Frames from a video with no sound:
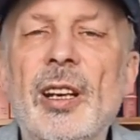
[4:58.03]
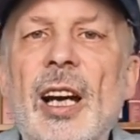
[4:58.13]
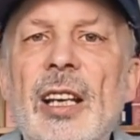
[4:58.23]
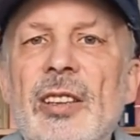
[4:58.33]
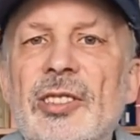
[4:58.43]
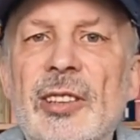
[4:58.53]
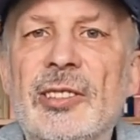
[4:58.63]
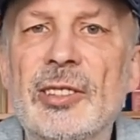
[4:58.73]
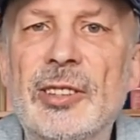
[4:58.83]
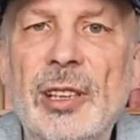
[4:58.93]
angesichts
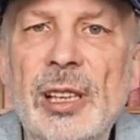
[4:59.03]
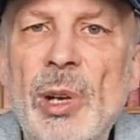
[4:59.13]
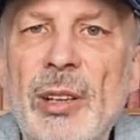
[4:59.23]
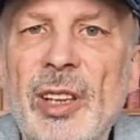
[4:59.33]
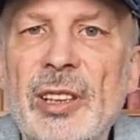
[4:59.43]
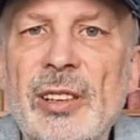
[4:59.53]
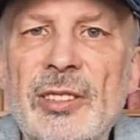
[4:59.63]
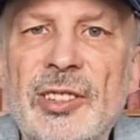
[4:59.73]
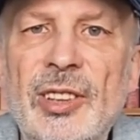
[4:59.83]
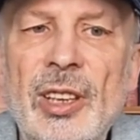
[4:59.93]
des
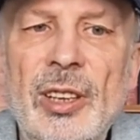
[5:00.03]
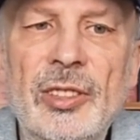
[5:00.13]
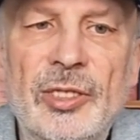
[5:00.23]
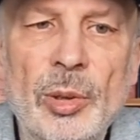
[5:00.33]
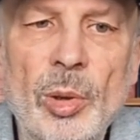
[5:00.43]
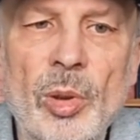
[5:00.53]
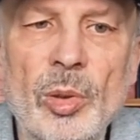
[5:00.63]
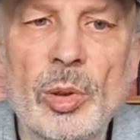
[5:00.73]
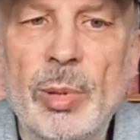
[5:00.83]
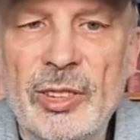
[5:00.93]
Klimawandels so
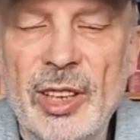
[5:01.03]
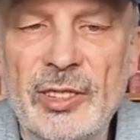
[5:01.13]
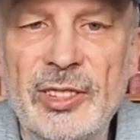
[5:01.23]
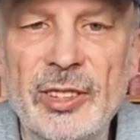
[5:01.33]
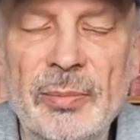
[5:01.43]
übersetzen.